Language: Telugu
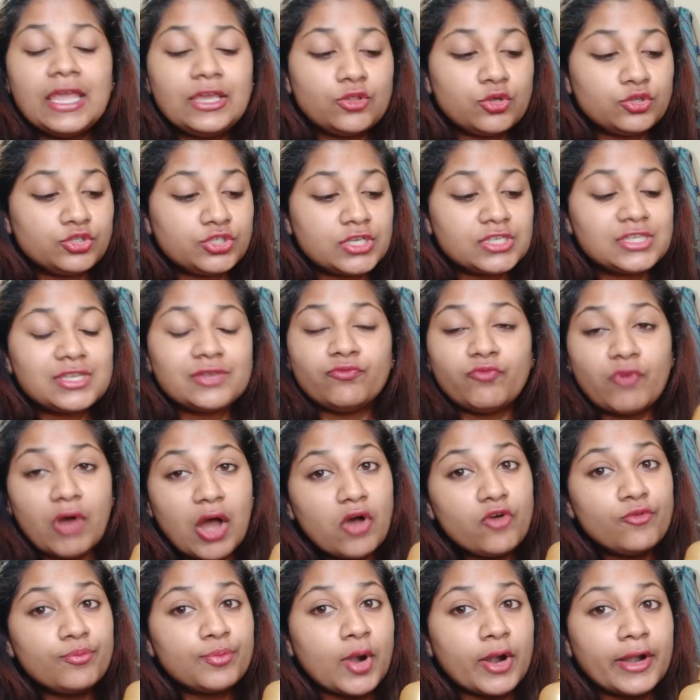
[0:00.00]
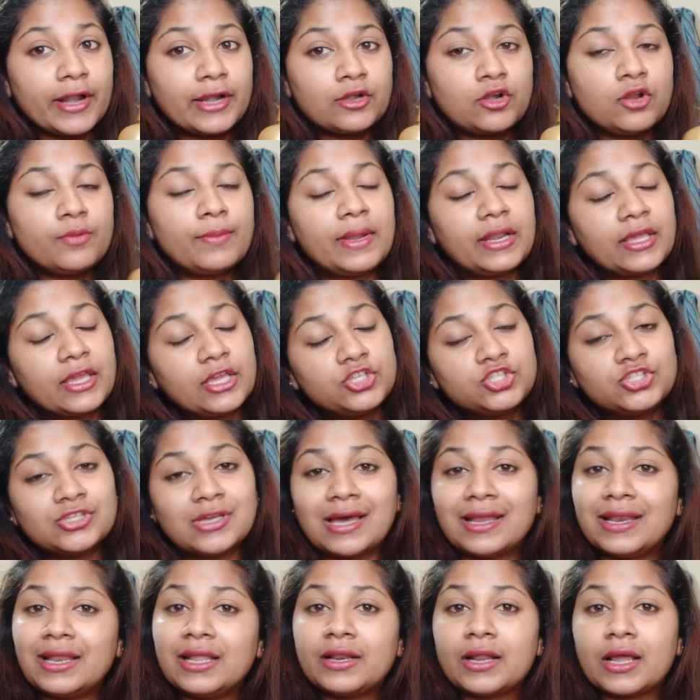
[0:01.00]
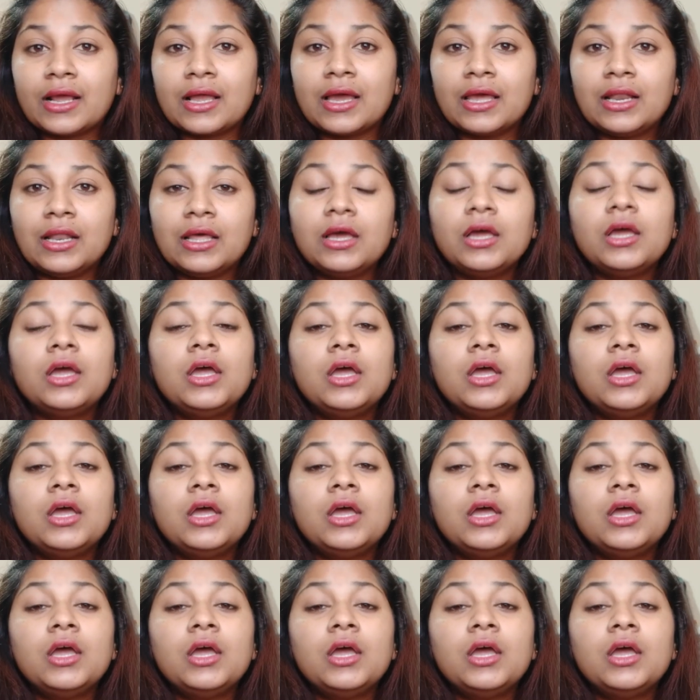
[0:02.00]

ఇది వచ్చేసి వావ్ ప్రోడక్ట్ లో మనకి చాలా రకాల